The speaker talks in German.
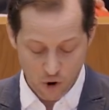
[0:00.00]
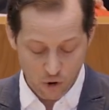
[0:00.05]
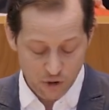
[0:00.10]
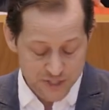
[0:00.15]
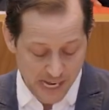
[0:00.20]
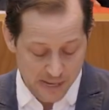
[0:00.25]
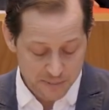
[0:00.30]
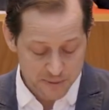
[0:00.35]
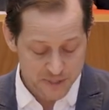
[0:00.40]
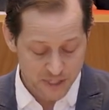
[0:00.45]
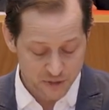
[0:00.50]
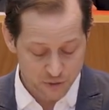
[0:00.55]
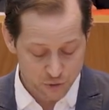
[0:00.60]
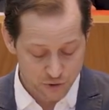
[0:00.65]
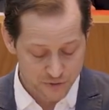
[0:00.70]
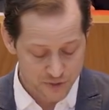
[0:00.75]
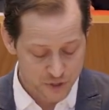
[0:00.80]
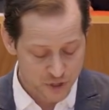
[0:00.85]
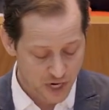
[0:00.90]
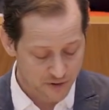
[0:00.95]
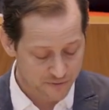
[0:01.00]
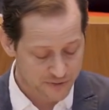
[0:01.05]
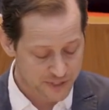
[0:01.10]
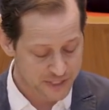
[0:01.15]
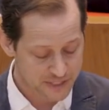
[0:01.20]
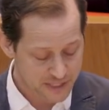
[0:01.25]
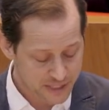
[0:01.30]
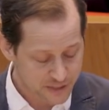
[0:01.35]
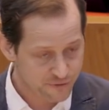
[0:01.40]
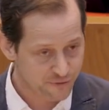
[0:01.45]
Und selbst
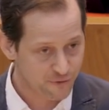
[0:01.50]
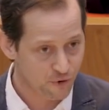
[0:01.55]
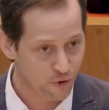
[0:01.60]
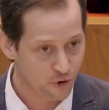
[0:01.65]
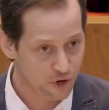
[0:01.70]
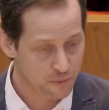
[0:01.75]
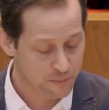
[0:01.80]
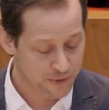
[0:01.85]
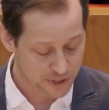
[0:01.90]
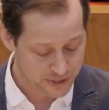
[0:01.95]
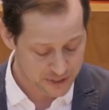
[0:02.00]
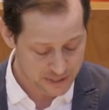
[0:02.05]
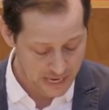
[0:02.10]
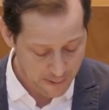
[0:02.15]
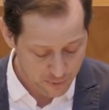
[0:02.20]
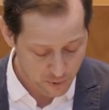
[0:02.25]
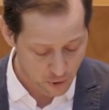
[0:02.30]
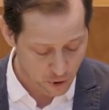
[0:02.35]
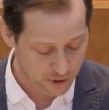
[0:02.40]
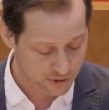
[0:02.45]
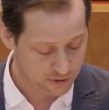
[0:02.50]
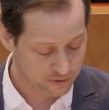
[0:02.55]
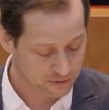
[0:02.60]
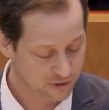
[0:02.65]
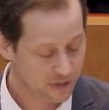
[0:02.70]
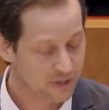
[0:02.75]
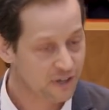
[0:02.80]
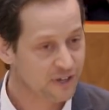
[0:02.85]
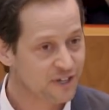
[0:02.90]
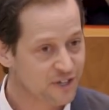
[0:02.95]
naturwissenschaftlich nicht vorgebildeten
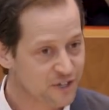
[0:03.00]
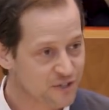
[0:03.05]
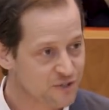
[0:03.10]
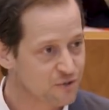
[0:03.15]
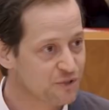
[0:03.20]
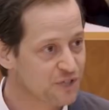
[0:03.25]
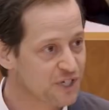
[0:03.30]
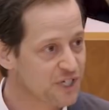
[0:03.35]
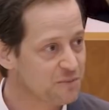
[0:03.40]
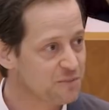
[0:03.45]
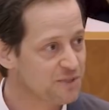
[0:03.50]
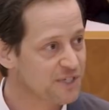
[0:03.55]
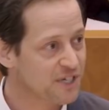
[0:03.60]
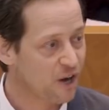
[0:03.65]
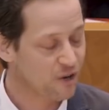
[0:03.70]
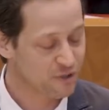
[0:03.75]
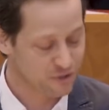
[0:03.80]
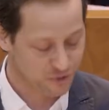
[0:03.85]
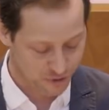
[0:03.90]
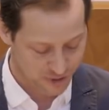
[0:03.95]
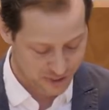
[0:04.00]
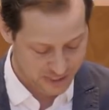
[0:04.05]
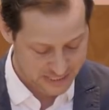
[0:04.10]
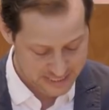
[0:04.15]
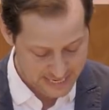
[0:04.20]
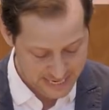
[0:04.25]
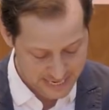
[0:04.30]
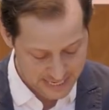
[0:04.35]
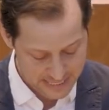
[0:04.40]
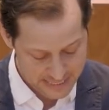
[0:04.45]
Abgeordneten, zu denen ich mich ausdrücklich
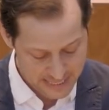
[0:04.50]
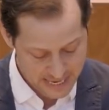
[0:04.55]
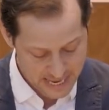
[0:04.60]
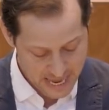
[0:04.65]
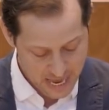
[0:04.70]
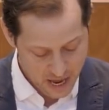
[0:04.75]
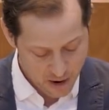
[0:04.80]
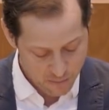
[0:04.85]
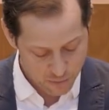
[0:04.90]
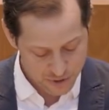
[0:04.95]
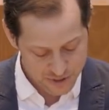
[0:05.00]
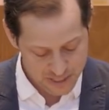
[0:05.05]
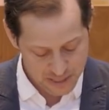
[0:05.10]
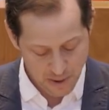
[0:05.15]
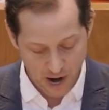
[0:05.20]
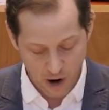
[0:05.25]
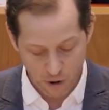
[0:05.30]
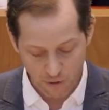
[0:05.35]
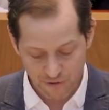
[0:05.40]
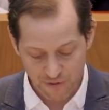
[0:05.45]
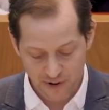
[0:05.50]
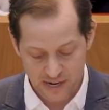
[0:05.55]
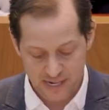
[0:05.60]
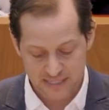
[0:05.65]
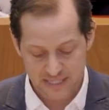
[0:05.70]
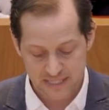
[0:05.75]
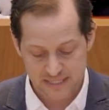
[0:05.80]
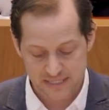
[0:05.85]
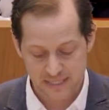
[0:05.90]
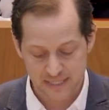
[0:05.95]
zähle, muss hierbei
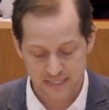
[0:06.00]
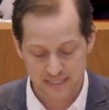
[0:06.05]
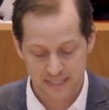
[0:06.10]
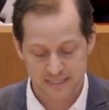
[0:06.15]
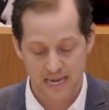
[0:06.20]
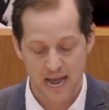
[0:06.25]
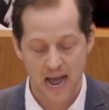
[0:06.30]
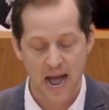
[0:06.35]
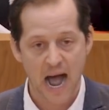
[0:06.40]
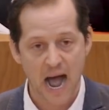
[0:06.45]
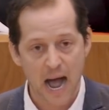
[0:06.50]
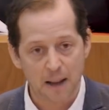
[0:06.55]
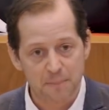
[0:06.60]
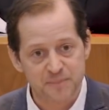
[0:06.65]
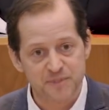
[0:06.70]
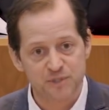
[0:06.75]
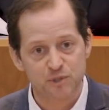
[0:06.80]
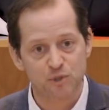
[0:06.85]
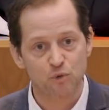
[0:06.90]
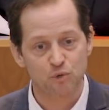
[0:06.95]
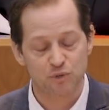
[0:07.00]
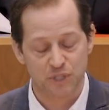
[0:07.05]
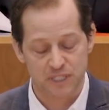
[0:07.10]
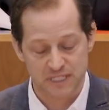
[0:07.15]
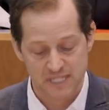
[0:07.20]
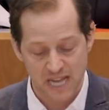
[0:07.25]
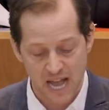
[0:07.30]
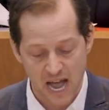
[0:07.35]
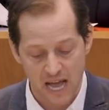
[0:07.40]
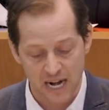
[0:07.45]
auffallen, dass die genannte absolute
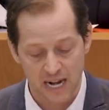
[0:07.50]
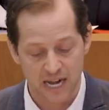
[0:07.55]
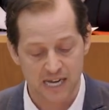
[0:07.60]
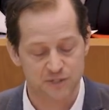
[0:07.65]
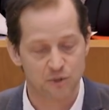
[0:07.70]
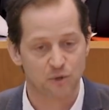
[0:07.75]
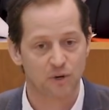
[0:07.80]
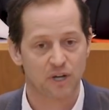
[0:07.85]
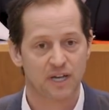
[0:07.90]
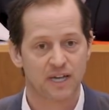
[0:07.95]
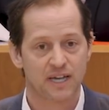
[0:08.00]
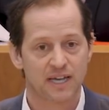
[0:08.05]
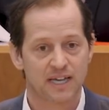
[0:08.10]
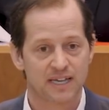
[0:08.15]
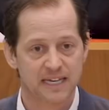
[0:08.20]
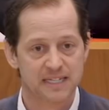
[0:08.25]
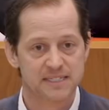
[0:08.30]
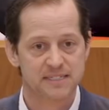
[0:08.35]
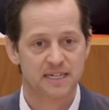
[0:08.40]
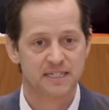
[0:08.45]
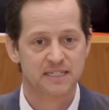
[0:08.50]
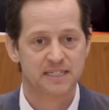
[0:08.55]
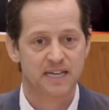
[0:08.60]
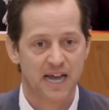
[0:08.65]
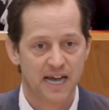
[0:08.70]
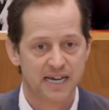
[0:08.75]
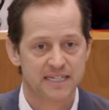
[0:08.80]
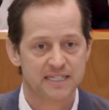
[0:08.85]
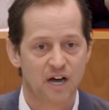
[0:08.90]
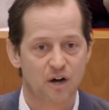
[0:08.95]
Zahl, also gestern
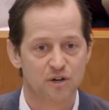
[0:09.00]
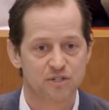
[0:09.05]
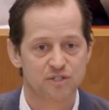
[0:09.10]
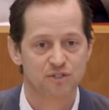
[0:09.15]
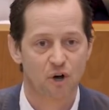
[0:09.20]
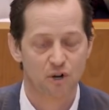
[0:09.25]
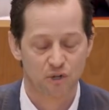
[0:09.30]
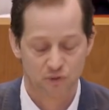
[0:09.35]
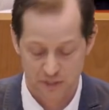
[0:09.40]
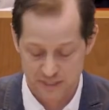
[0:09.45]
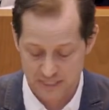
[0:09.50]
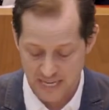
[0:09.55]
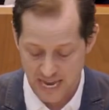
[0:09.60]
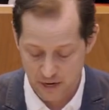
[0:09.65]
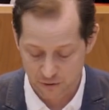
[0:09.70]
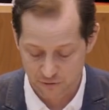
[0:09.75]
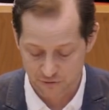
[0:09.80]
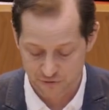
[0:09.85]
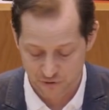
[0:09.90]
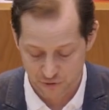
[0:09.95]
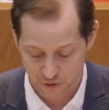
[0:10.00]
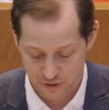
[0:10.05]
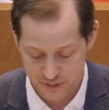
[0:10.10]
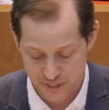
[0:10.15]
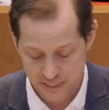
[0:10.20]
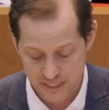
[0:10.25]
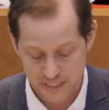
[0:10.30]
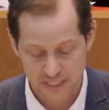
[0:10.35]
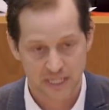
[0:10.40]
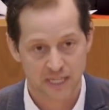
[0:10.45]

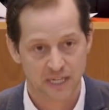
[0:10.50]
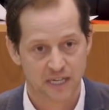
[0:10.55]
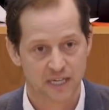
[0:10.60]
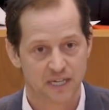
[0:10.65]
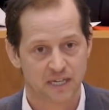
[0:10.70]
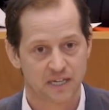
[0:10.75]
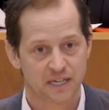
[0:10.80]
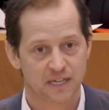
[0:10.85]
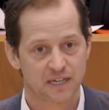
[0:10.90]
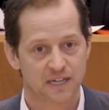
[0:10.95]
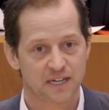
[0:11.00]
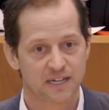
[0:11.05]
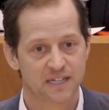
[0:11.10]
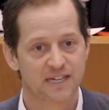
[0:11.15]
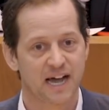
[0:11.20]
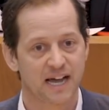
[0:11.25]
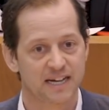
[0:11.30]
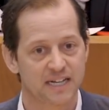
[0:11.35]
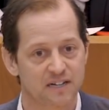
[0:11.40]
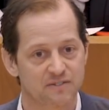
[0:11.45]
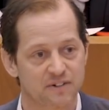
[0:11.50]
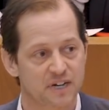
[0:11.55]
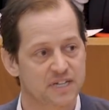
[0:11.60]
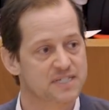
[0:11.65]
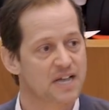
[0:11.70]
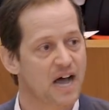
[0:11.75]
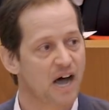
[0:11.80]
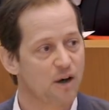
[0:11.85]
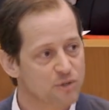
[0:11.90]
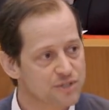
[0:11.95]
3943, in keiner
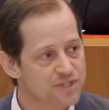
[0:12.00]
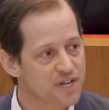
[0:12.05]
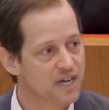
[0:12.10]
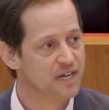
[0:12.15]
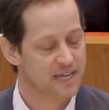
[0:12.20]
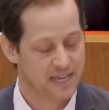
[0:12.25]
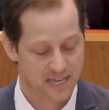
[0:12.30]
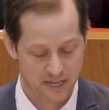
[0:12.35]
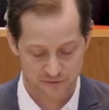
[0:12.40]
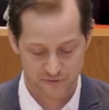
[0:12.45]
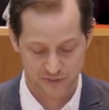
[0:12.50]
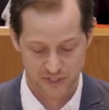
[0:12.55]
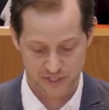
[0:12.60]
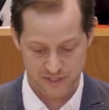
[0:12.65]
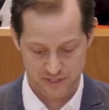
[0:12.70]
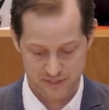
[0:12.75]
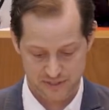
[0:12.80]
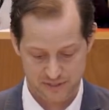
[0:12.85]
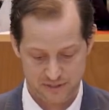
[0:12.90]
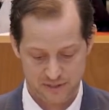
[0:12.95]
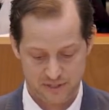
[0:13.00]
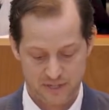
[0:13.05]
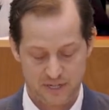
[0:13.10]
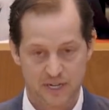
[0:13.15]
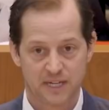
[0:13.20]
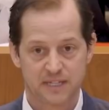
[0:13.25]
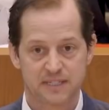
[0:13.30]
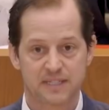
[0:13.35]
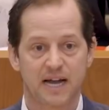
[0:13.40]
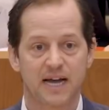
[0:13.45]
Weise aussagekräftig ist.
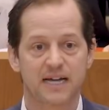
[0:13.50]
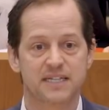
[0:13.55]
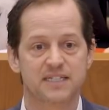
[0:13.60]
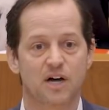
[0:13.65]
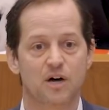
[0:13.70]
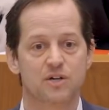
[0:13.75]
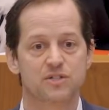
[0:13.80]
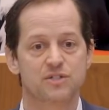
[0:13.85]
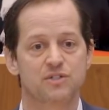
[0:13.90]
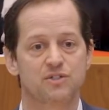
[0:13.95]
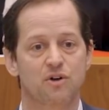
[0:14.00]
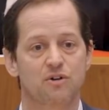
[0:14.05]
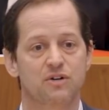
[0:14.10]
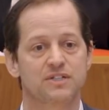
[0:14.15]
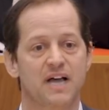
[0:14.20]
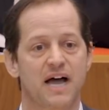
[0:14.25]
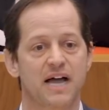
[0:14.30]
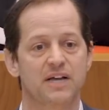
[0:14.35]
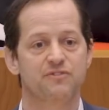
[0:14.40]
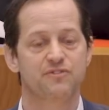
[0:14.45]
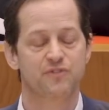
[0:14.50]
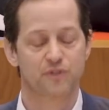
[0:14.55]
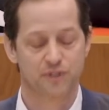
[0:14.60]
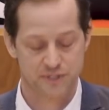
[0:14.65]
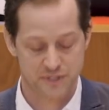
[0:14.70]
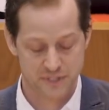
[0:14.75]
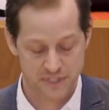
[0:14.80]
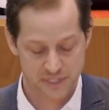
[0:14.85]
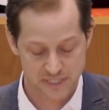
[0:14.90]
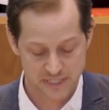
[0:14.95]

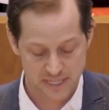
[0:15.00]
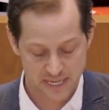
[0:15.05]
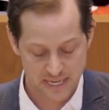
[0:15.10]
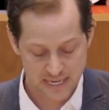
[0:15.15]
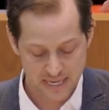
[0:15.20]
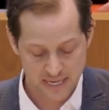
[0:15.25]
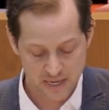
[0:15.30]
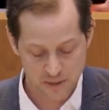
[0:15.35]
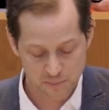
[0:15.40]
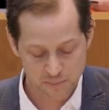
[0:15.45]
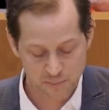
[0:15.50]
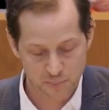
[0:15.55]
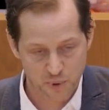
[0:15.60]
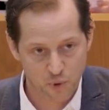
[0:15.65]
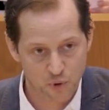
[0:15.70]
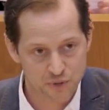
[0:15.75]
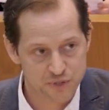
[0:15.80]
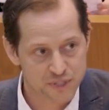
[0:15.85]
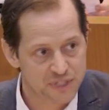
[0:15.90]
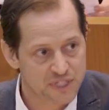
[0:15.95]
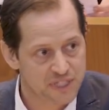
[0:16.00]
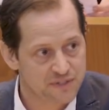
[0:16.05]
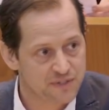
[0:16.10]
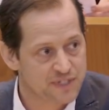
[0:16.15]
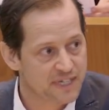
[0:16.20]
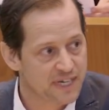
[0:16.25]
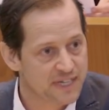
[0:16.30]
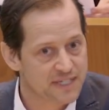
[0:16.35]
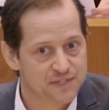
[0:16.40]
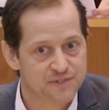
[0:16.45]
3943
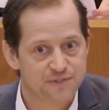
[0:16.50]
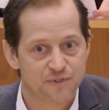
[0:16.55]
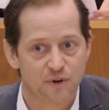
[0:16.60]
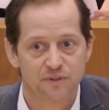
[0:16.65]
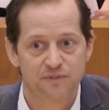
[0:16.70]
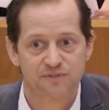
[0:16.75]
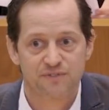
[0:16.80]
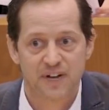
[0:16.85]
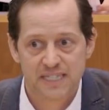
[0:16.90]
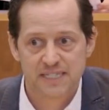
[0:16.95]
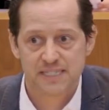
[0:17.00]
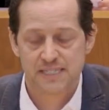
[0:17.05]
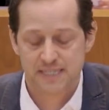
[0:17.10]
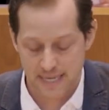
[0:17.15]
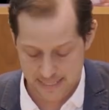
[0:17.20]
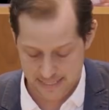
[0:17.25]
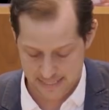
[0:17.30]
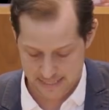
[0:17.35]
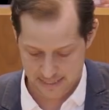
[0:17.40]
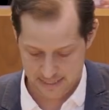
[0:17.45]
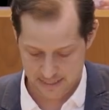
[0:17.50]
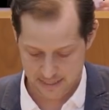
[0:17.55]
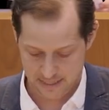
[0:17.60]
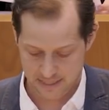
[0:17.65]
positive Tests von was denn?